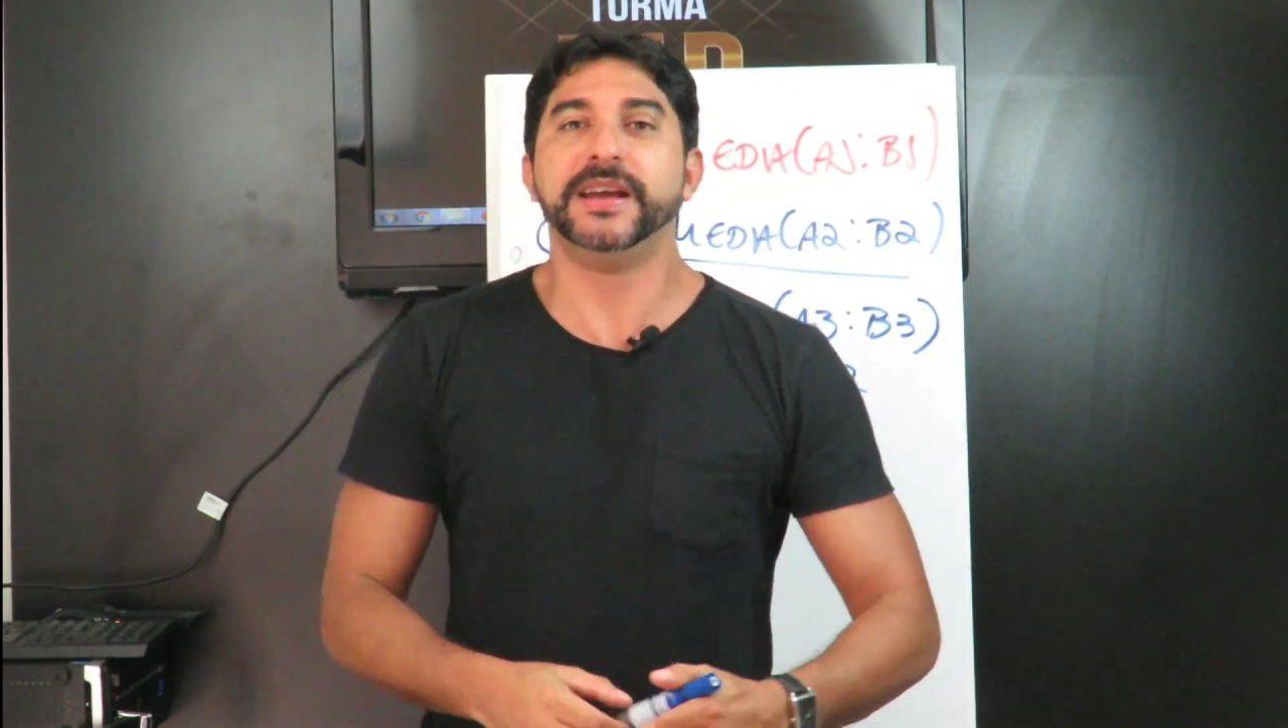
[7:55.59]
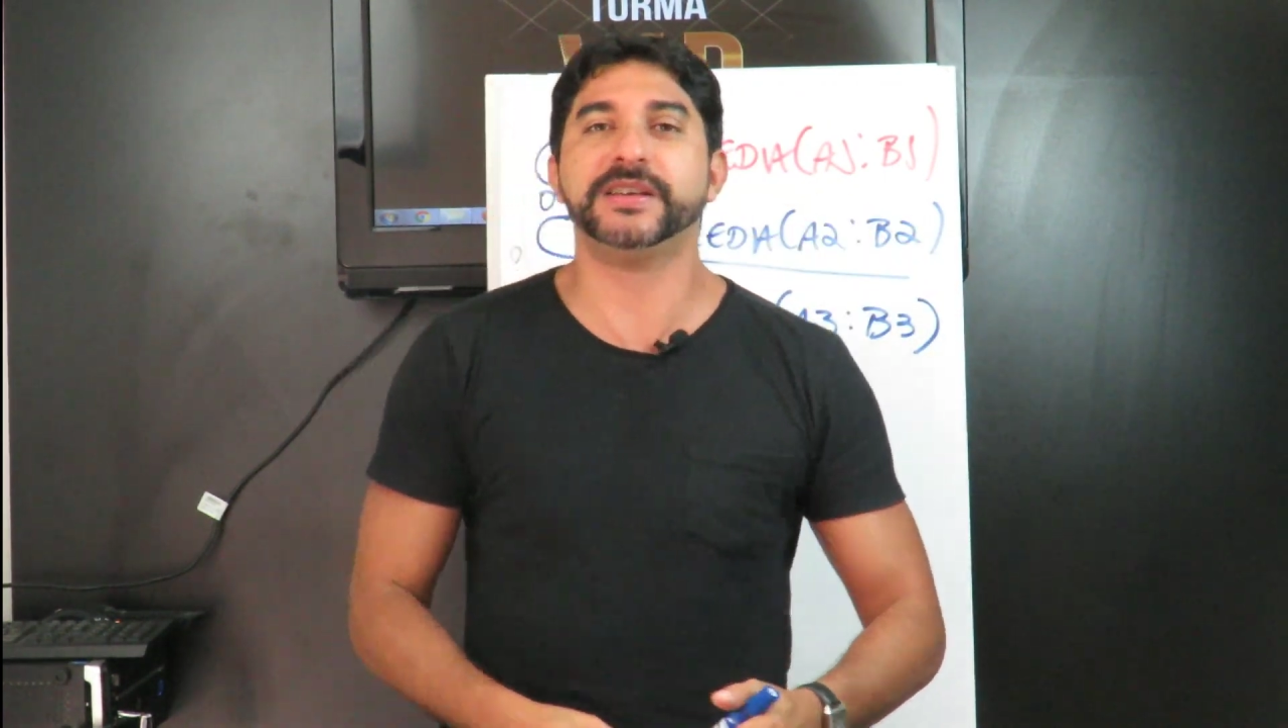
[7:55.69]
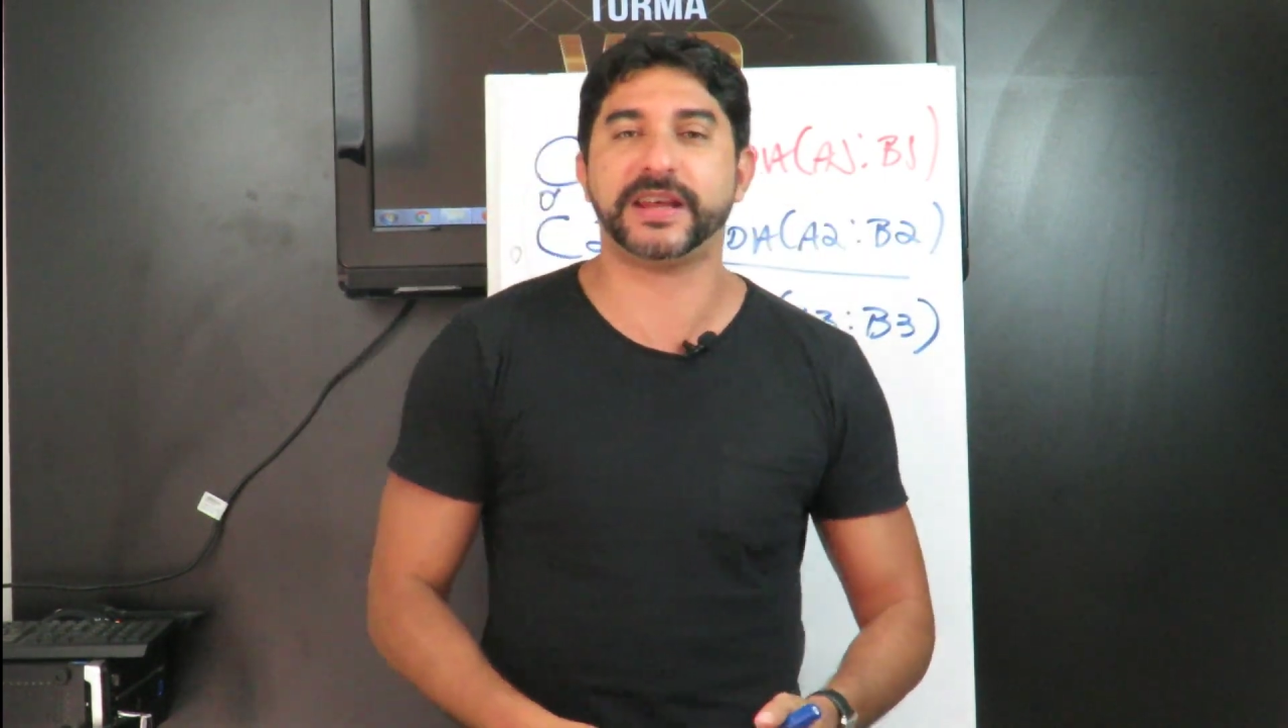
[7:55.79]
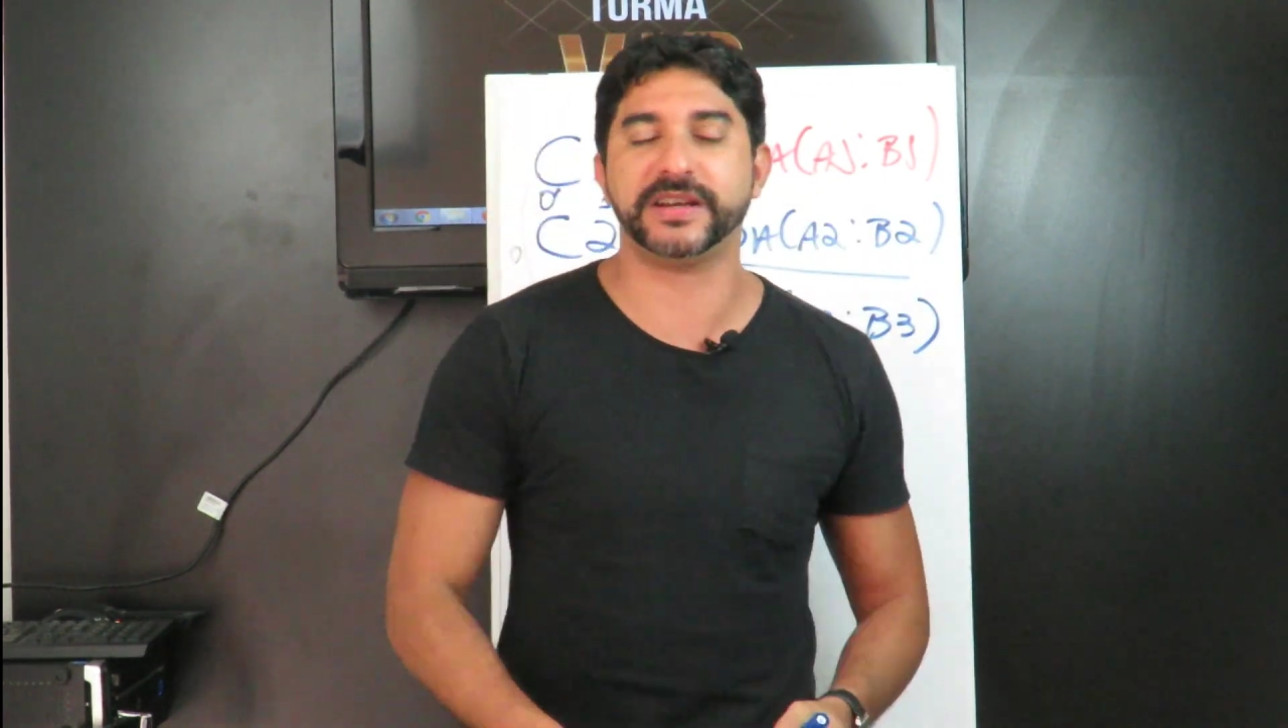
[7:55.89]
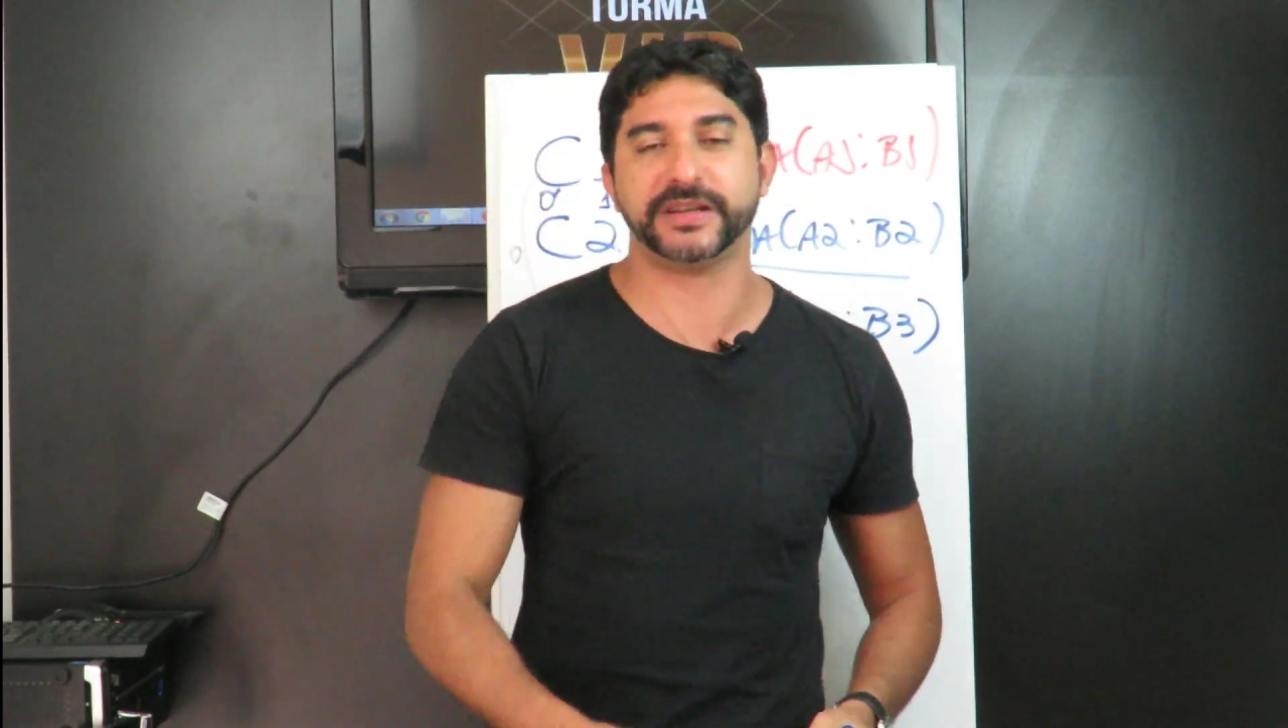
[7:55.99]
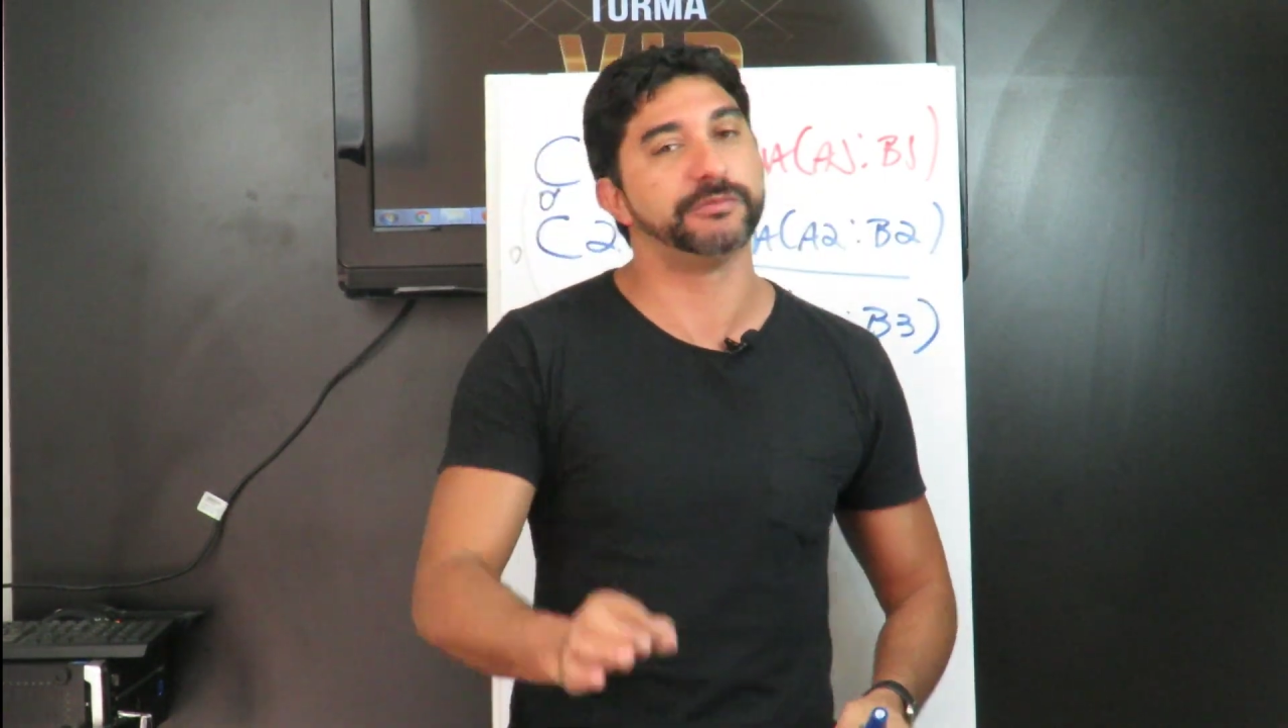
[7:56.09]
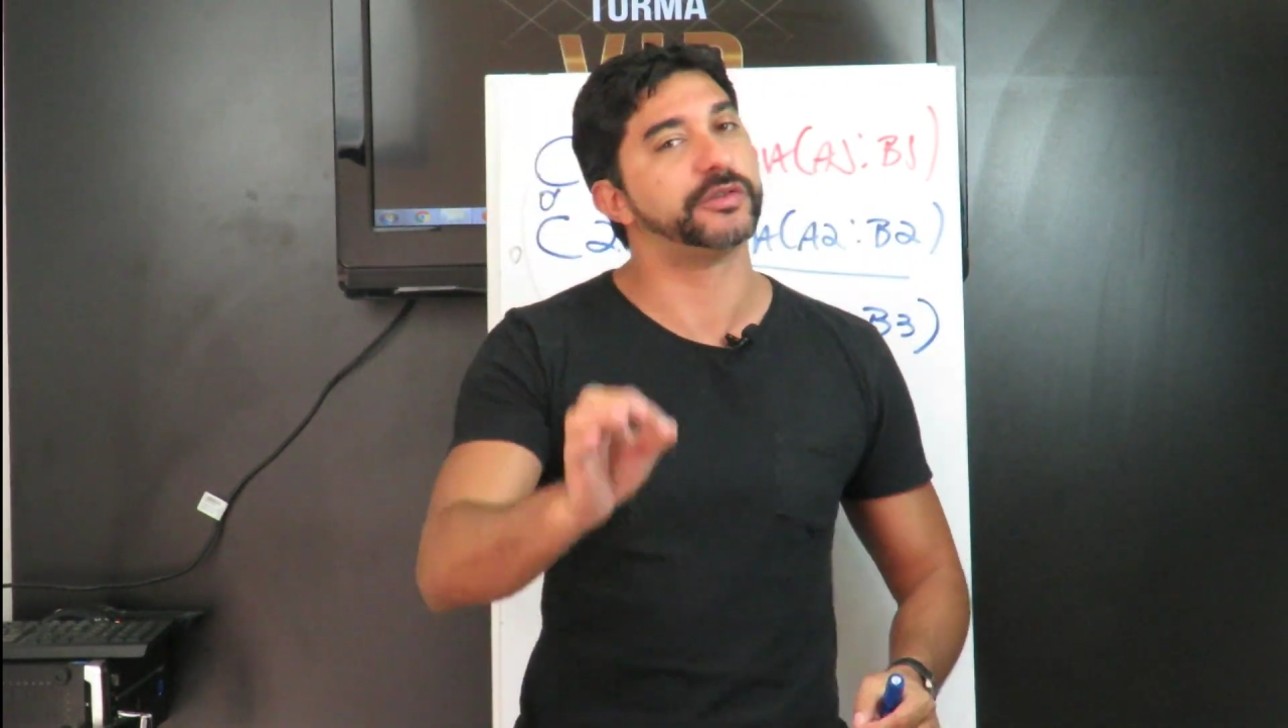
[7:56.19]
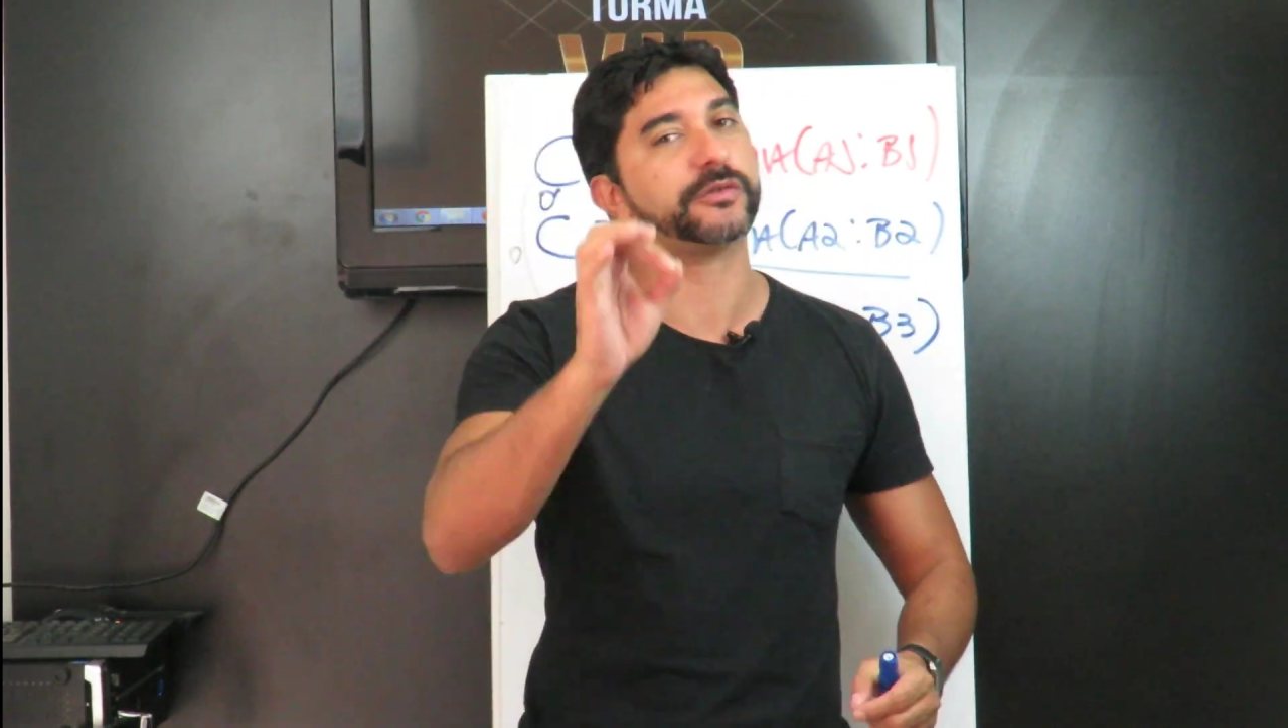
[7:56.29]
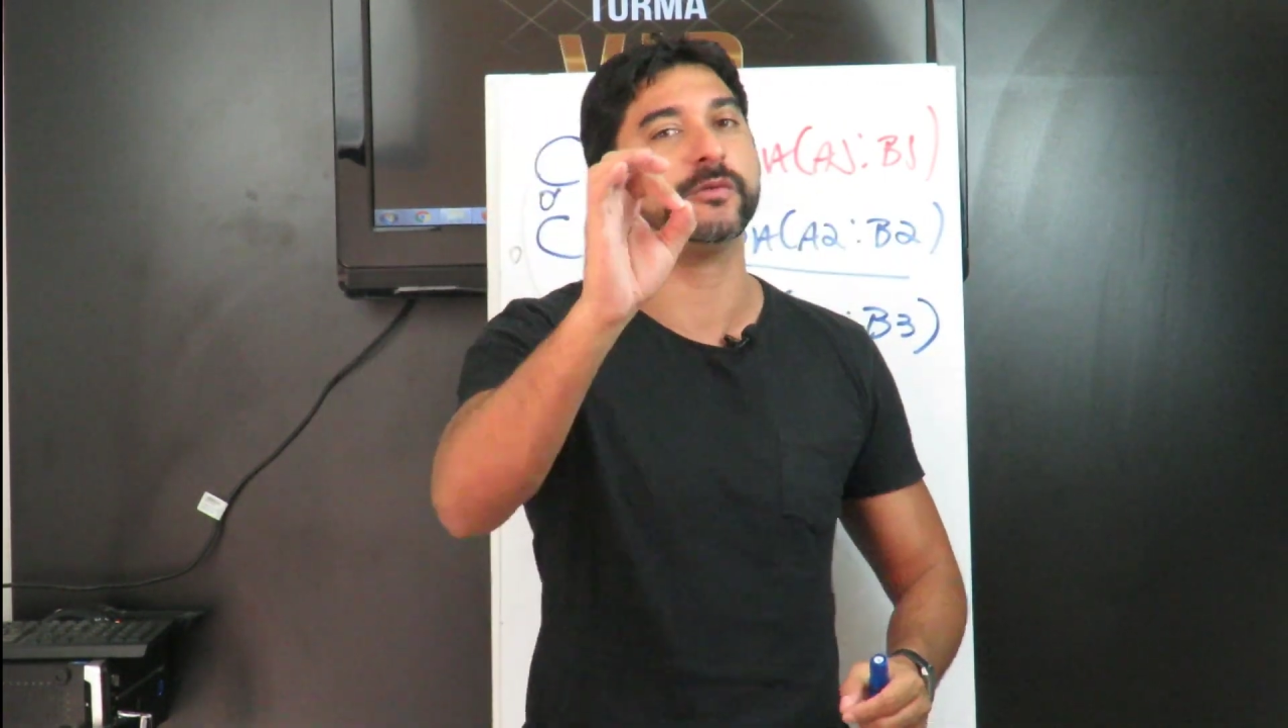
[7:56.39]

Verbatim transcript: e já deixamos